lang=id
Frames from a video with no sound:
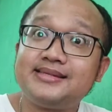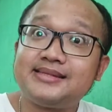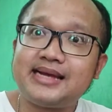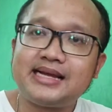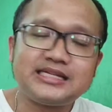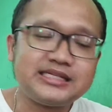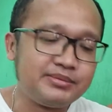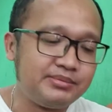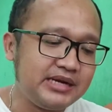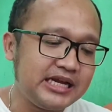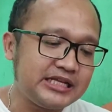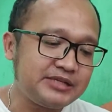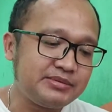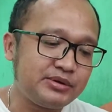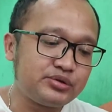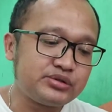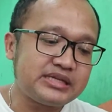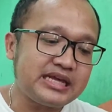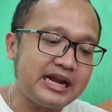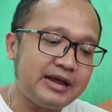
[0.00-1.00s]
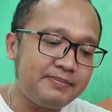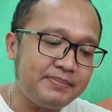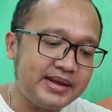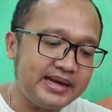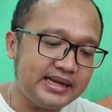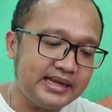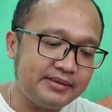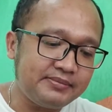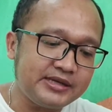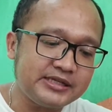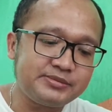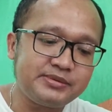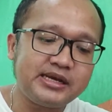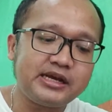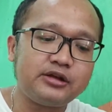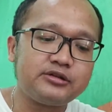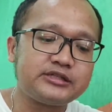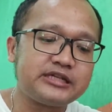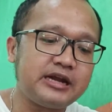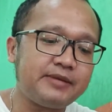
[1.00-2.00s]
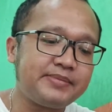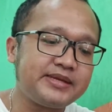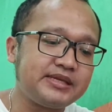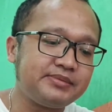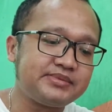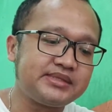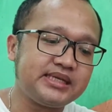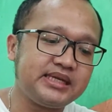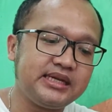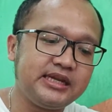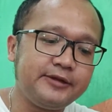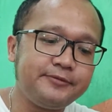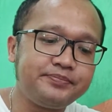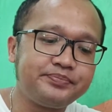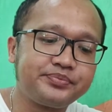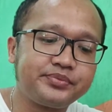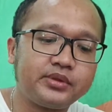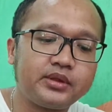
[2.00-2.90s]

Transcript: setengah sebelas baru sarapan ya maksudnya kalau sarapan jam segini